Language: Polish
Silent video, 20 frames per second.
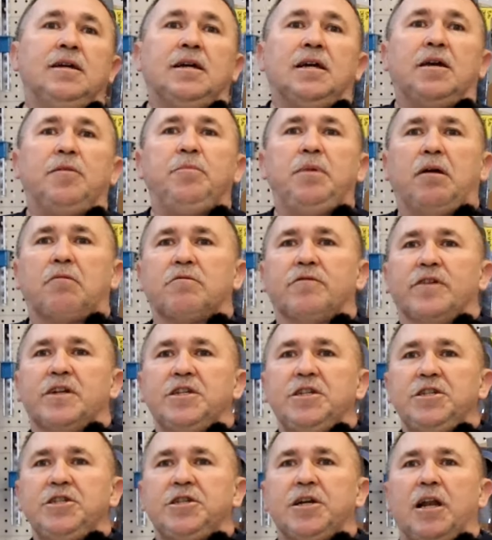i miał
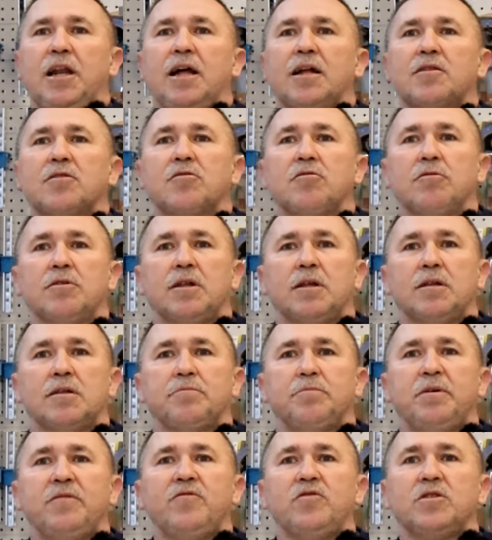20 lat, to na
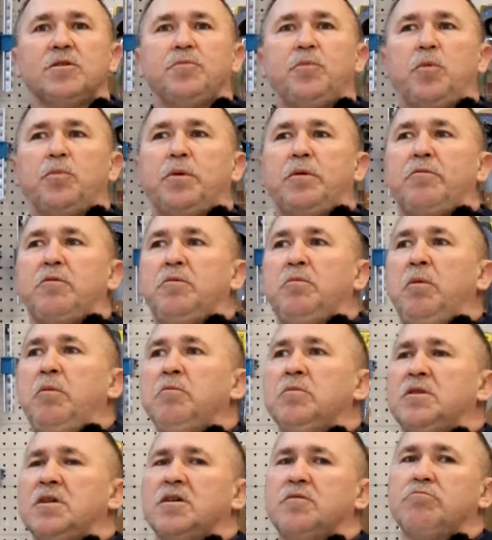pewno nie
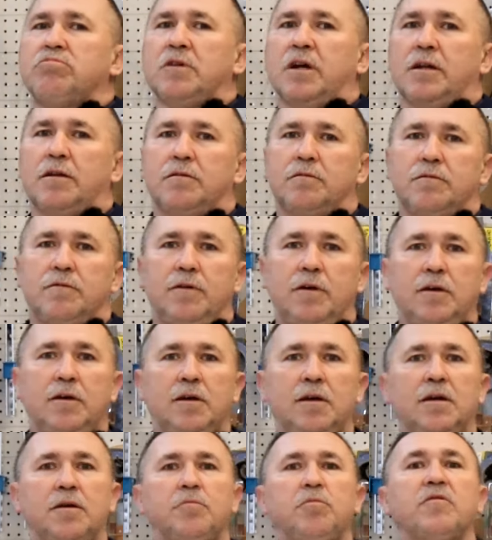popełniłbym tych błędów.
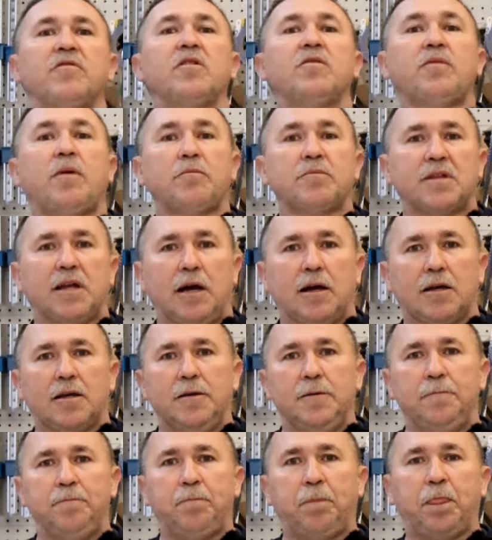Powiem Wam
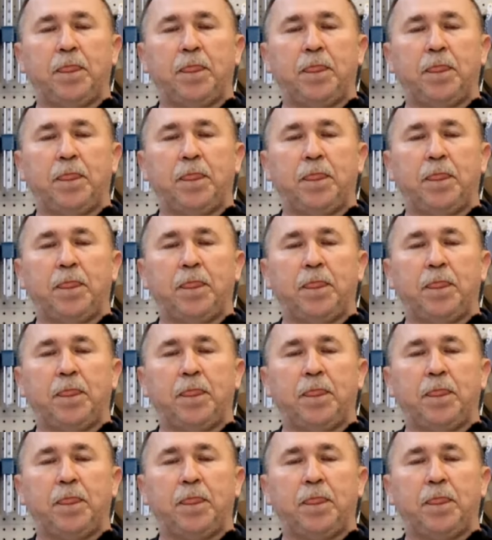tak.